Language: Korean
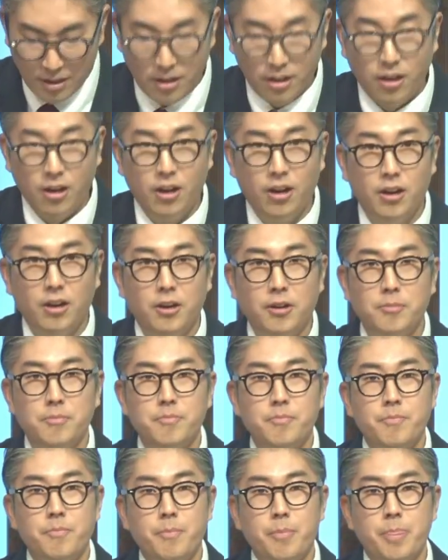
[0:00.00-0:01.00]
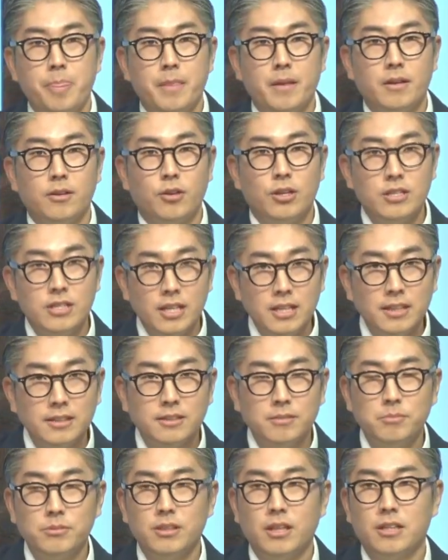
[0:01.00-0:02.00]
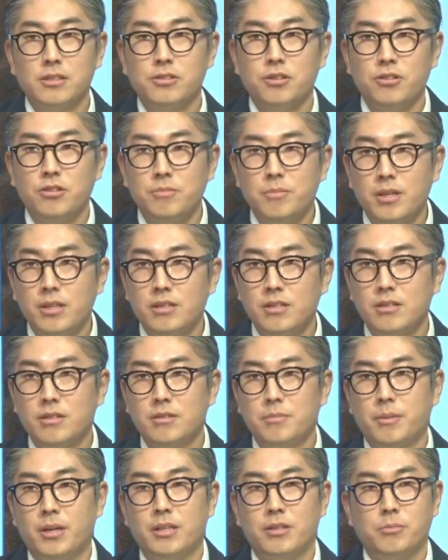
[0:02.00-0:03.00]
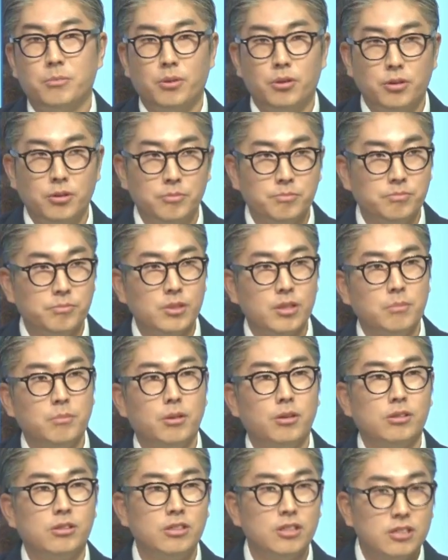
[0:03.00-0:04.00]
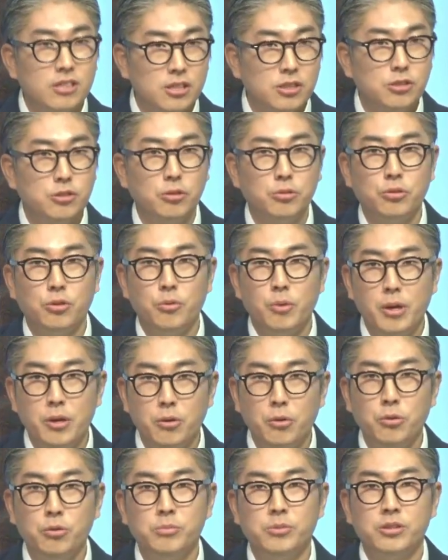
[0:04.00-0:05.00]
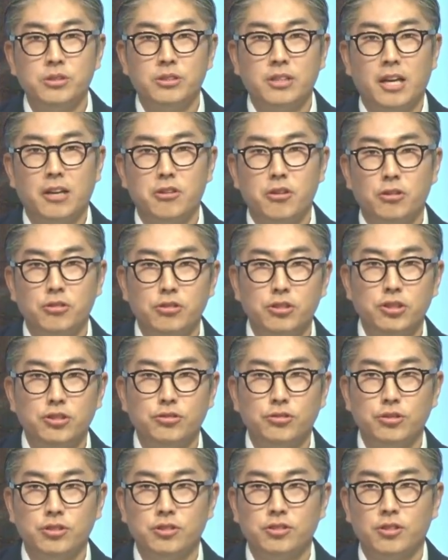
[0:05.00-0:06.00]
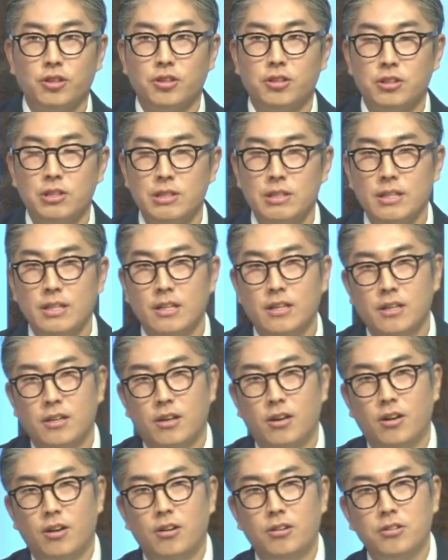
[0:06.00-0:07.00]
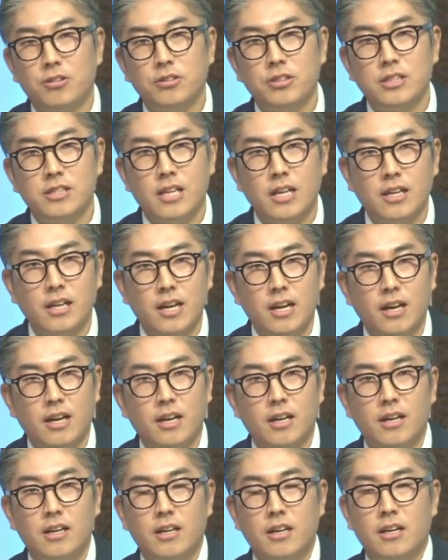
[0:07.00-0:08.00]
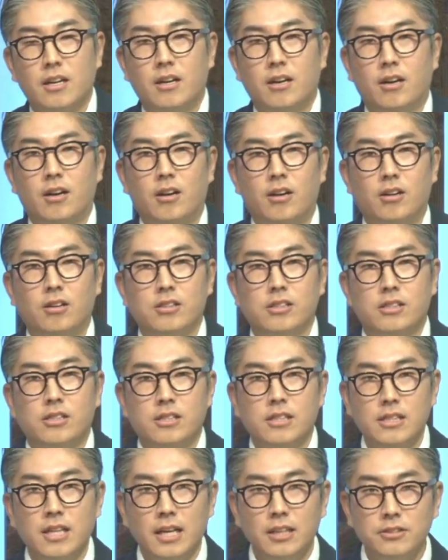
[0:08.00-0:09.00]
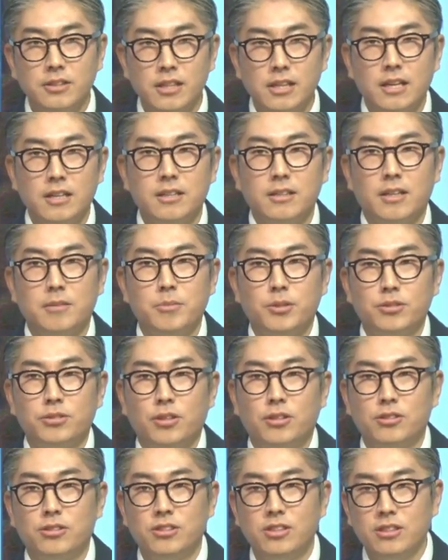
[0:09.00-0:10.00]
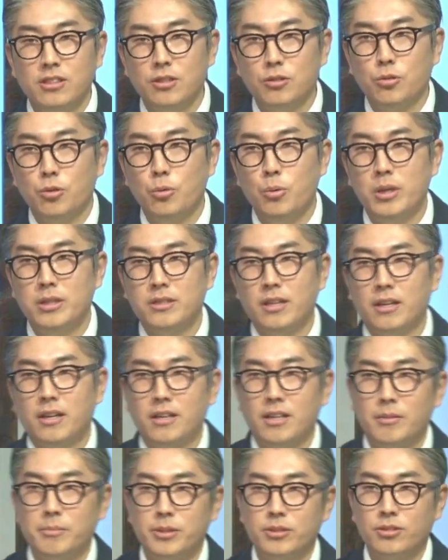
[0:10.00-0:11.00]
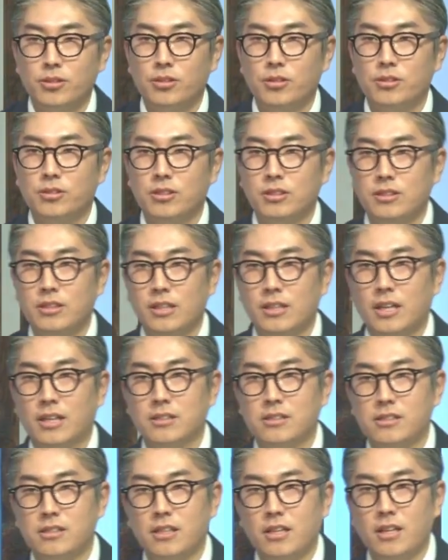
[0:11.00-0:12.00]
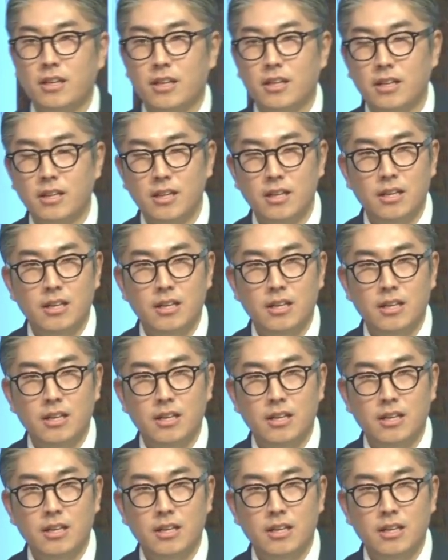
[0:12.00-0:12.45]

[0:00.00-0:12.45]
어, 괜찮았습니다. 처음에는 만약 뭐, 뭐, 그렇지, 이 정도 외로움은 다 견딜 수 있어. 어, 그런데 제가, 어, 신앙 생활을 하면서, 특히 교회 생활을 하면서, 그때 당시에